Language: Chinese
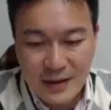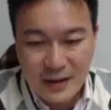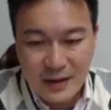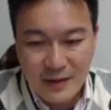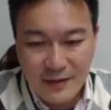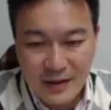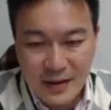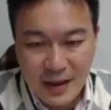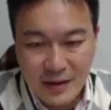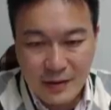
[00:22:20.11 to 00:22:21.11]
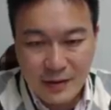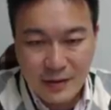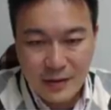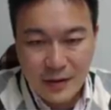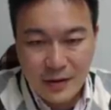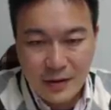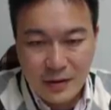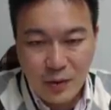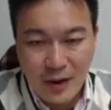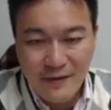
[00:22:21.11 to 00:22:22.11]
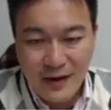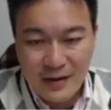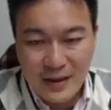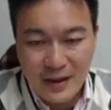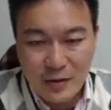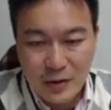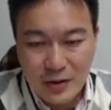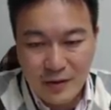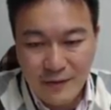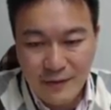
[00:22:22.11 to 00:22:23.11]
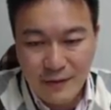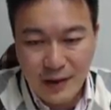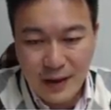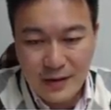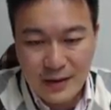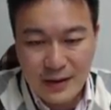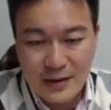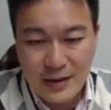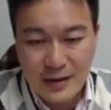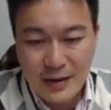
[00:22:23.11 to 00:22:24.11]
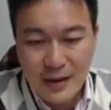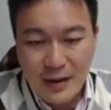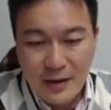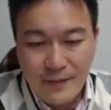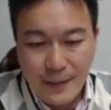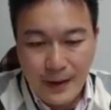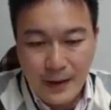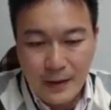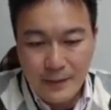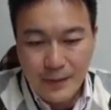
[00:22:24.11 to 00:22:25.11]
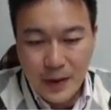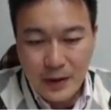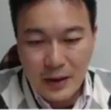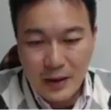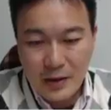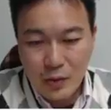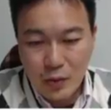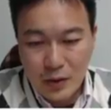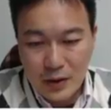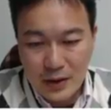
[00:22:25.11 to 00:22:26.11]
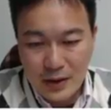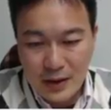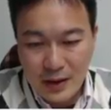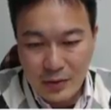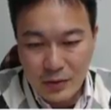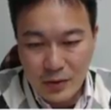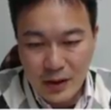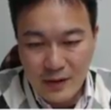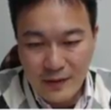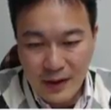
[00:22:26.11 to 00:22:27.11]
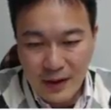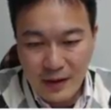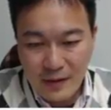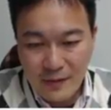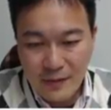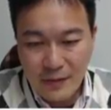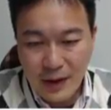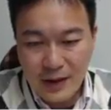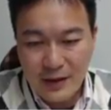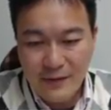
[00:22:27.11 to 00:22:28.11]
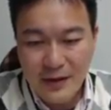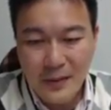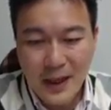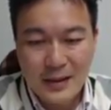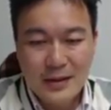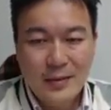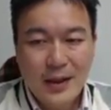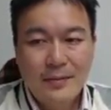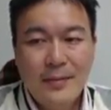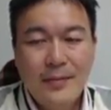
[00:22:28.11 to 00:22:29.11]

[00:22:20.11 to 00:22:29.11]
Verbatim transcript: 生在这个方向哦，是 y 方向，所以这个负 y 在这个呃二点二五这个高度的地方，还有一个负 y 的 vmax 嘛。